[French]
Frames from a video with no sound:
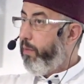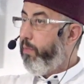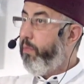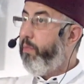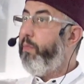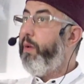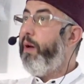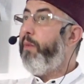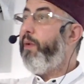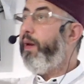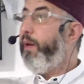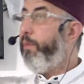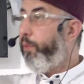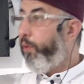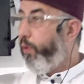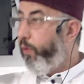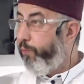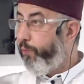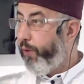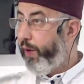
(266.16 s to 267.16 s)
même les
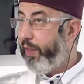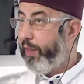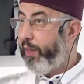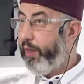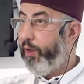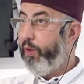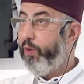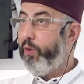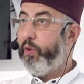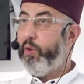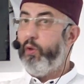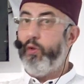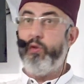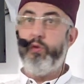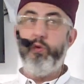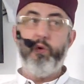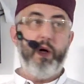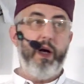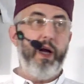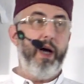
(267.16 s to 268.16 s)
prophètes, ce
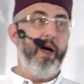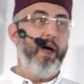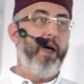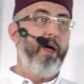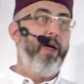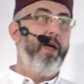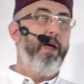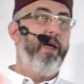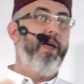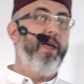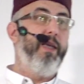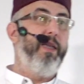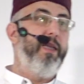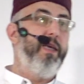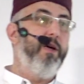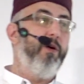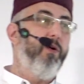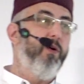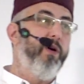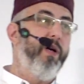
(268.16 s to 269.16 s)
jour-là, ils
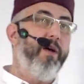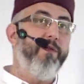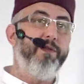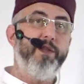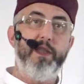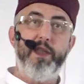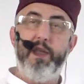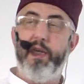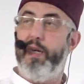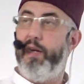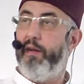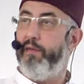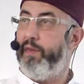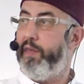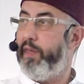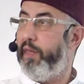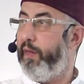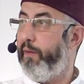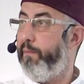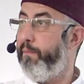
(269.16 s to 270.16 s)
diront nafsi,
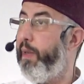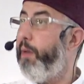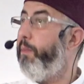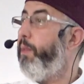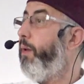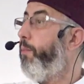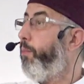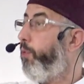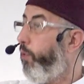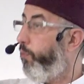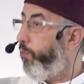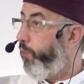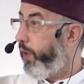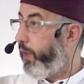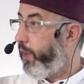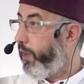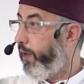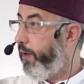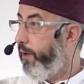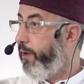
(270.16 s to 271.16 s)
nafsi. Même les
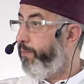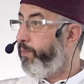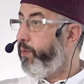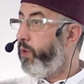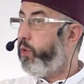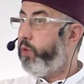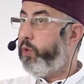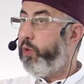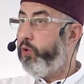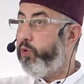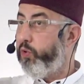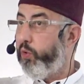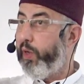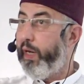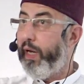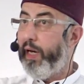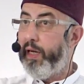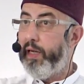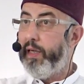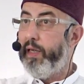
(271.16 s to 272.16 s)
prophètes. Ce
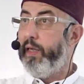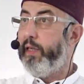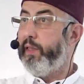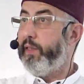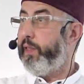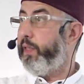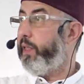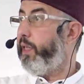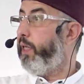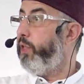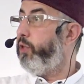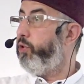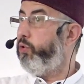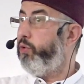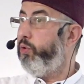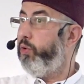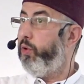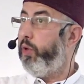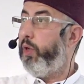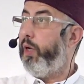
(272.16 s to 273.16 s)
jour-là, c'est un
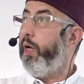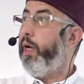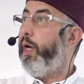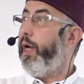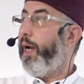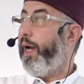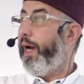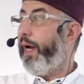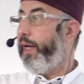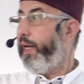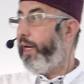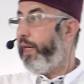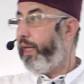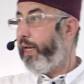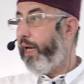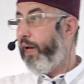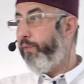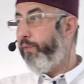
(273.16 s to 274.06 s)
jour Al